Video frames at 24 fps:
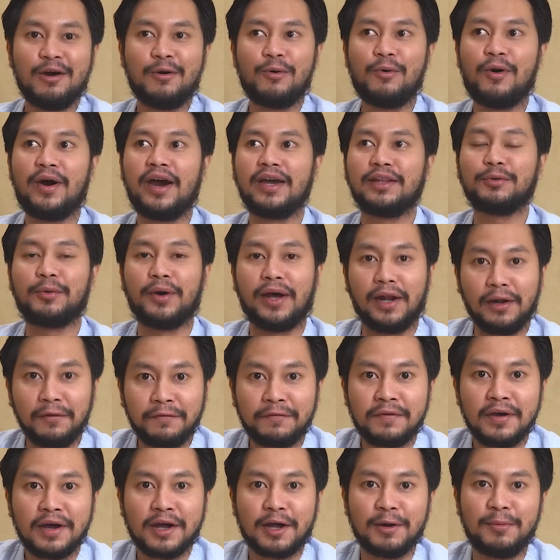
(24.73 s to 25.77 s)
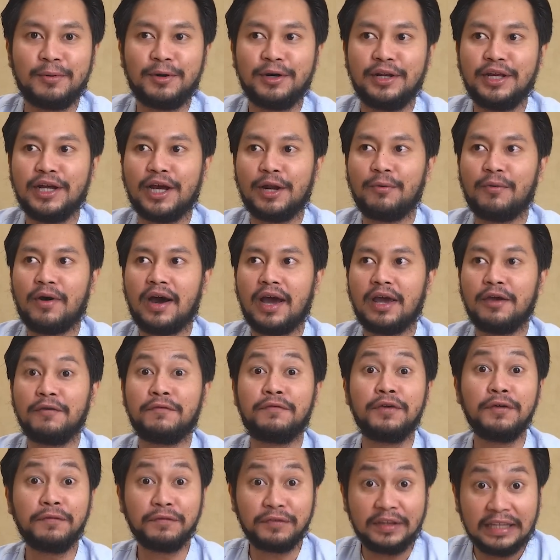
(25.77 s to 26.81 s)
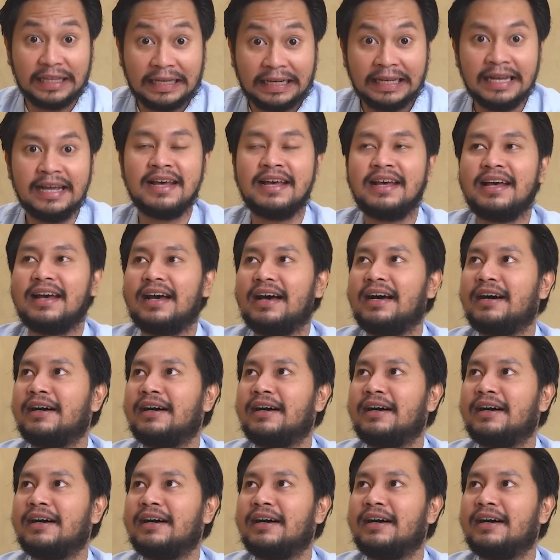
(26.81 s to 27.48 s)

Y12, kemudian Y15,